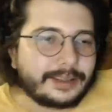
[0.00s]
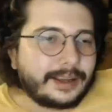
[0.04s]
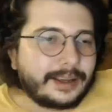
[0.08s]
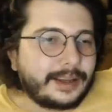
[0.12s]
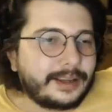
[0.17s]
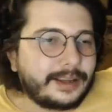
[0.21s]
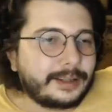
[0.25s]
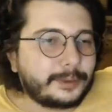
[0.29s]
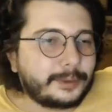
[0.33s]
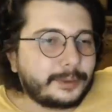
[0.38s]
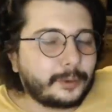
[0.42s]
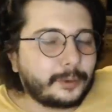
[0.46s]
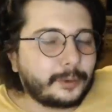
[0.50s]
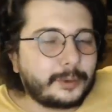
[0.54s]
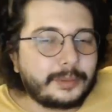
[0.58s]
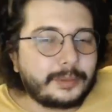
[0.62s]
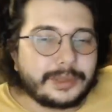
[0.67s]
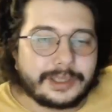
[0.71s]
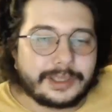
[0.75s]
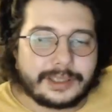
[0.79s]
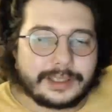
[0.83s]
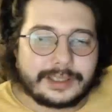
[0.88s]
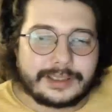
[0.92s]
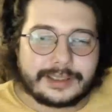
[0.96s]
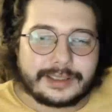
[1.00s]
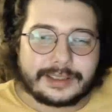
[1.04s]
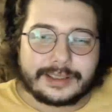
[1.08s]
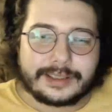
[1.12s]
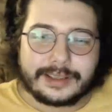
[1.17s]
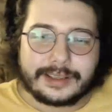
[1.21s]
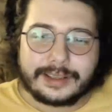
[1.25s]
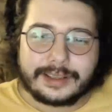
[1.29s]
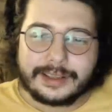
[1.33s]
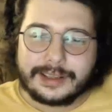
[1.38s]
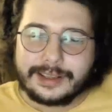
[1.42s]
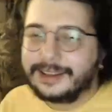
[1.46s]
de ayet okumalıyız.
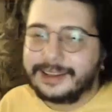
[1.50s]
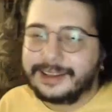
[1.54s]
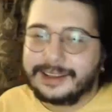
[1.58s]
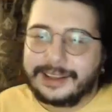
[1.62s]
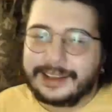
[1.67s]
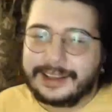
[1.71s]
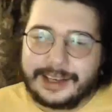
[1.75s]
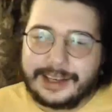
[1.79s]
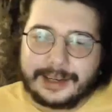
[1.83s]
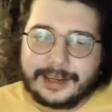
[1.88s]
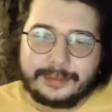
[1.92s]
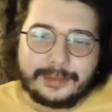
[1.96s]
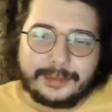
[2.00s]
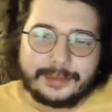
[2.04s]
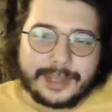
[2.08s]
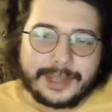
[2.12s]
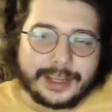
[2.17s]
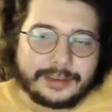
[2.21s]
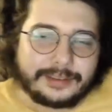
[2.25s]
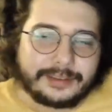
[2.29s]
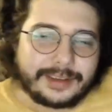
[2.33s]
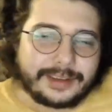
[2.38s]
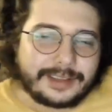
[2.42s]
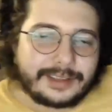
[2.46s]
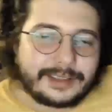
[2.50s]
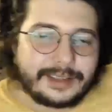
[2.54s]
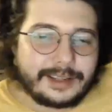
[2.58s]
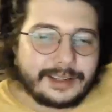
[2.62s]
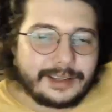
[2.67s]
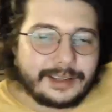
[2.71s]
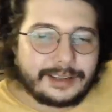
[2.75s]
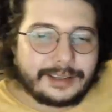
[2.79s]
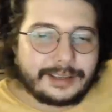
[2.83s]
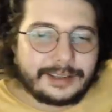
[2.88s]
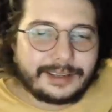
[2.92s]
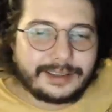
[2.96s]
Elimde
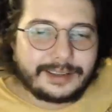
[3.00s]
Efes'le.